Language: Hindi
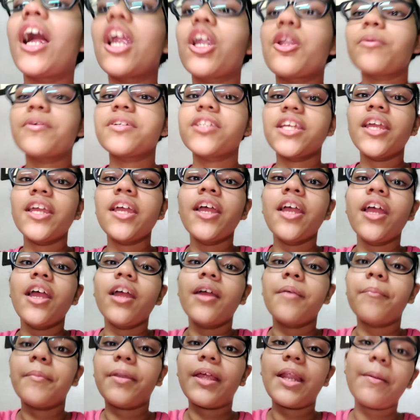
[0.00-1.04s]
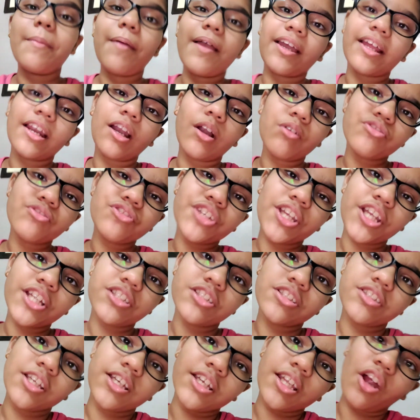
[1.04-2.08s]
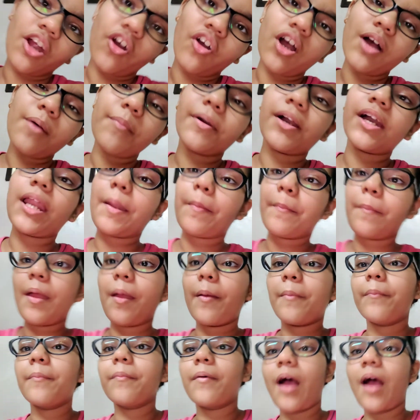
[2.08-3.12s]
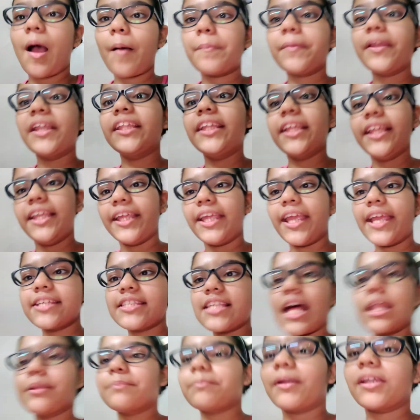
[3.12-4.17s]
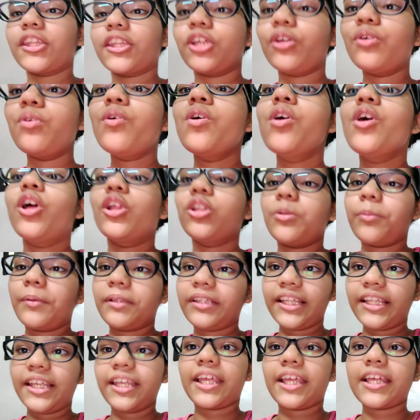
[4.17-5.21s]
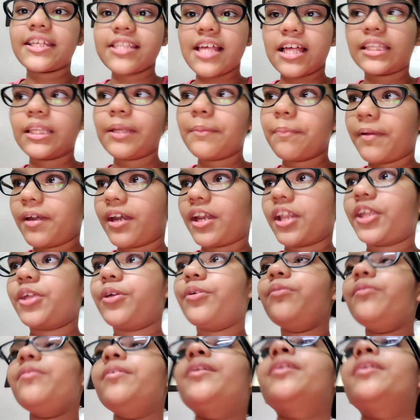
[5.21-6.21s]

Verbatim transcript: आठ बजे मेरा बैकग्राउंड चेंज दिख रहा होगा मगर अब मैं अपनी दीदी के साथ पढ़ती हूँ तो मैं दीदी के साथ ही पढ़ रही हूँ